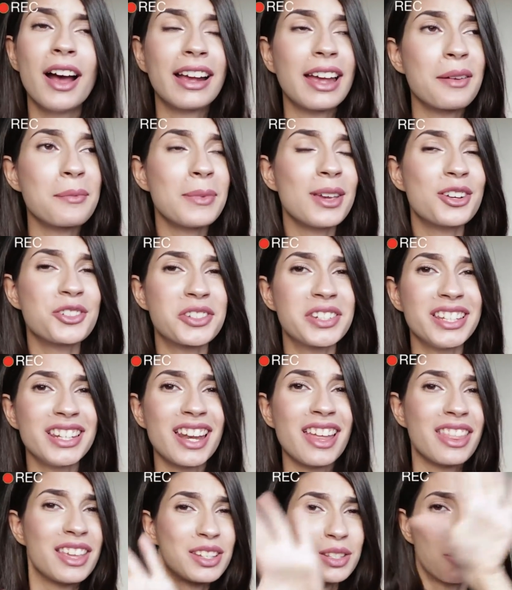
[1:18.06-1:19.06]
acá en mi
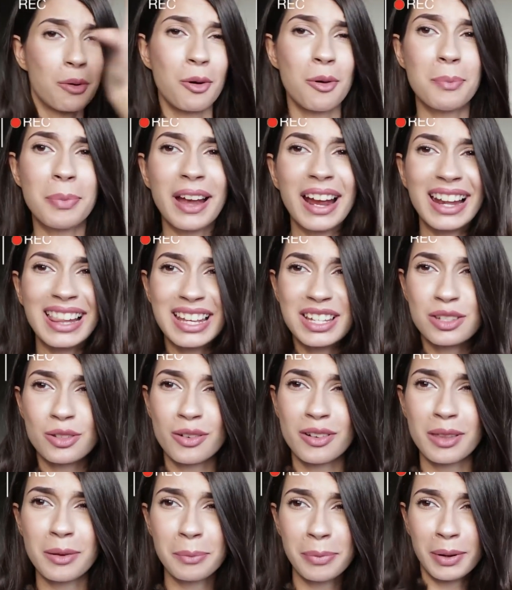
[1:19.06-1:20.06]
cocina, disculpen el
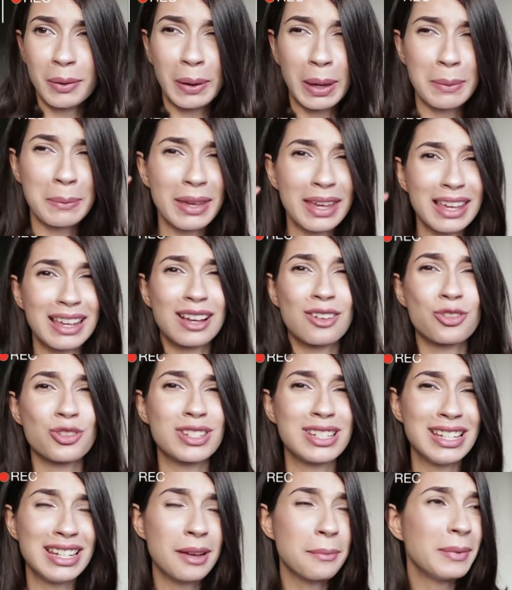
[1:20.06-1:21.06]
desorden, pero es que mi
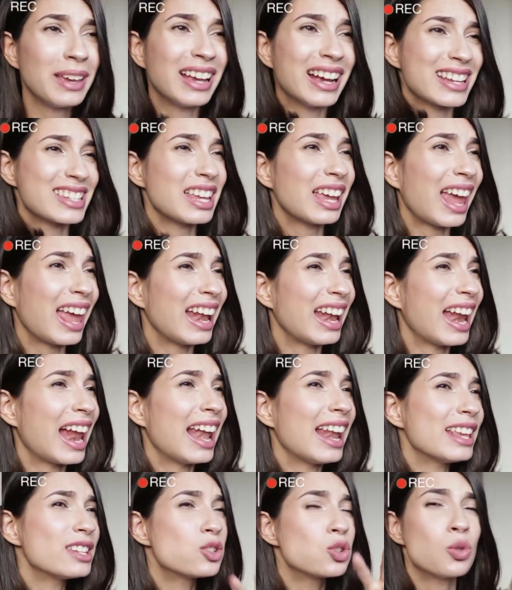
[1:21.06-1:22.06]
cocina, mi casa en
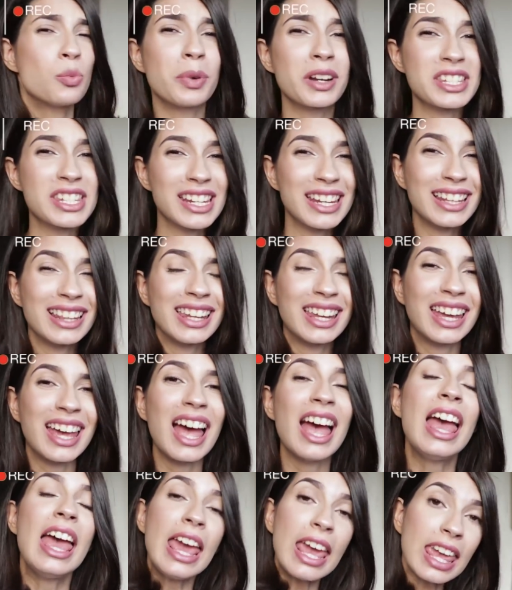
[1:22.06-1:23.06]
general es súper
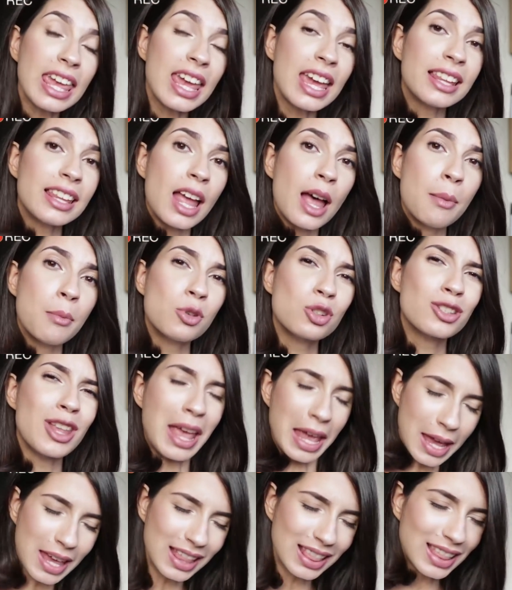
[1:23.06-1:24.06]
chiquitica y estábamos
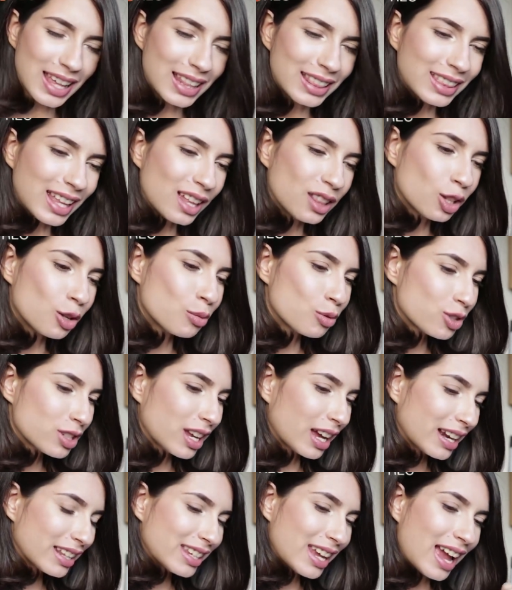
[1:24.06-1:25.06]
intentando
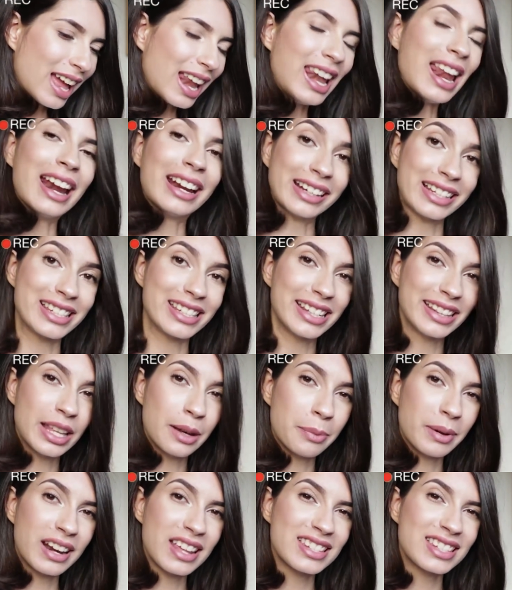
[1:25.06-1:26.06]
buscar ya la receta
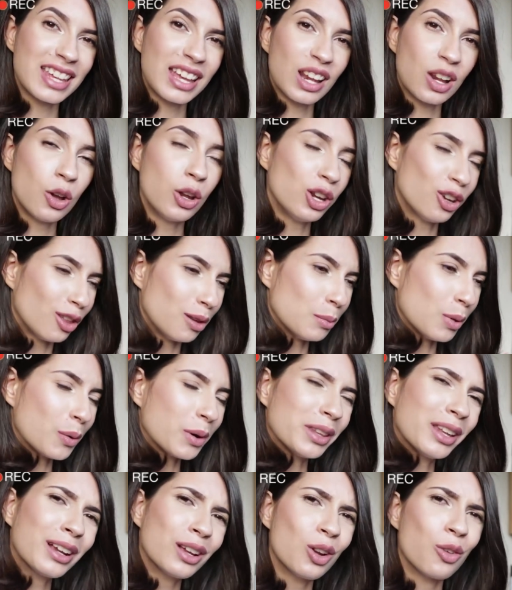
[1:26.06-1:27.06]
para hacerlo y nos dimos
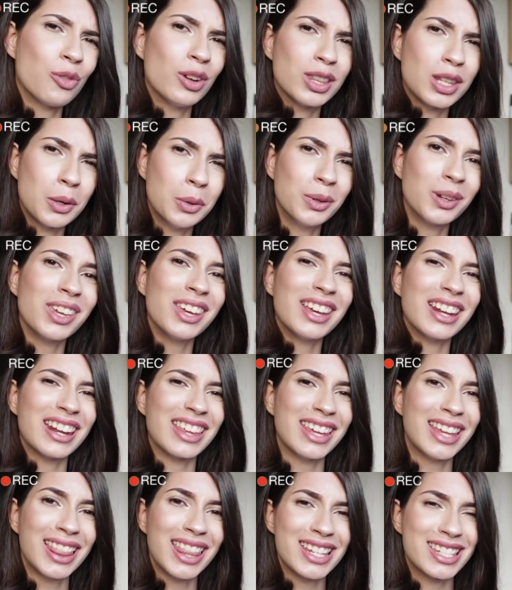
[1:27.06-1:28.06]
cuenta que nos faltaba un
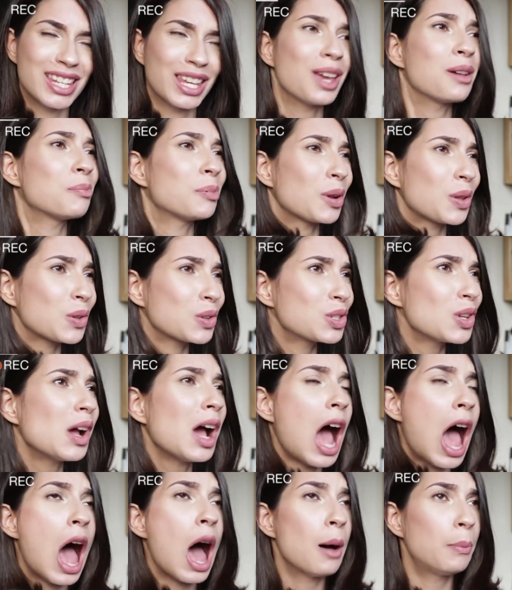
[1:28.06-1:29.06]
ingrediente, así que producción
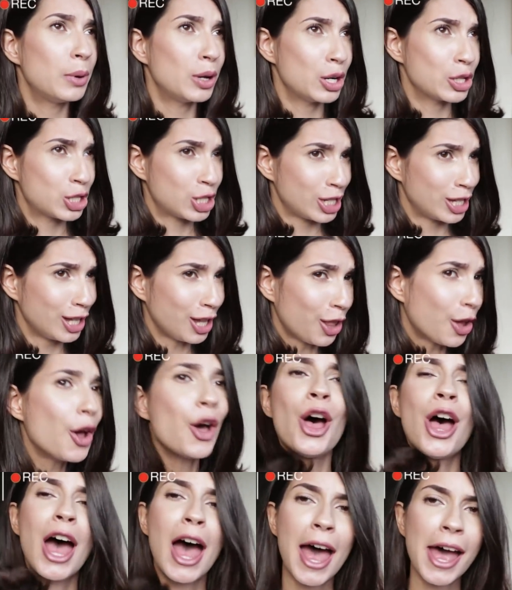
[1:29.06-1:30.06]
ha procedido
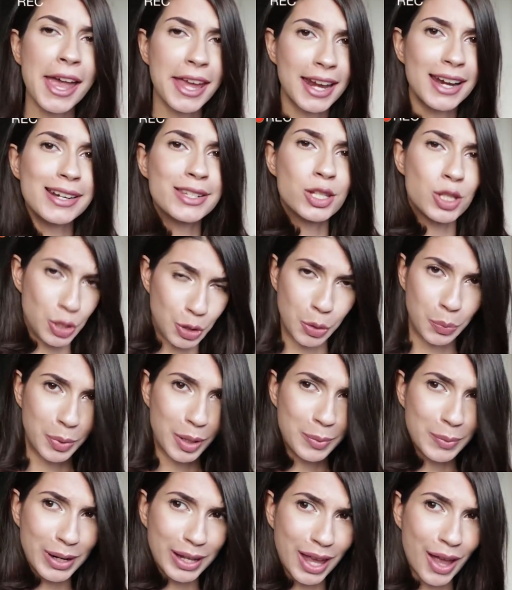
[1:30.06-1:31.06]
a ir al
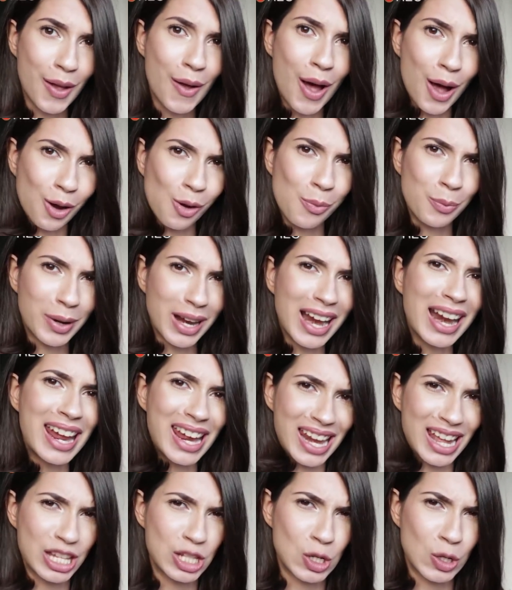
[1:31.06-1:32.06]
supermercado a comprar
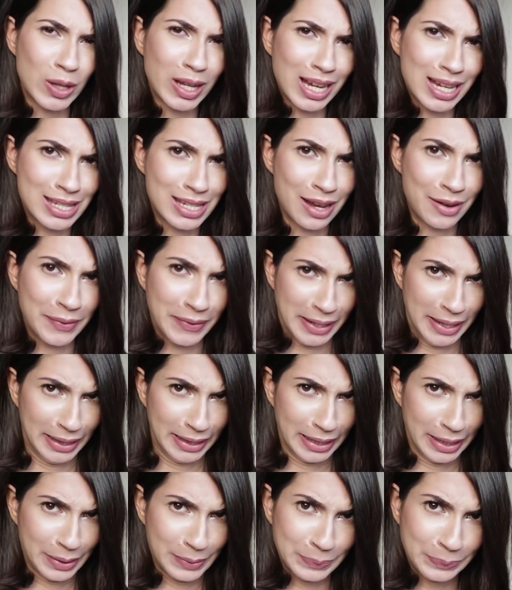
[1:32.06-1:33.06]
el achote que hacía falta.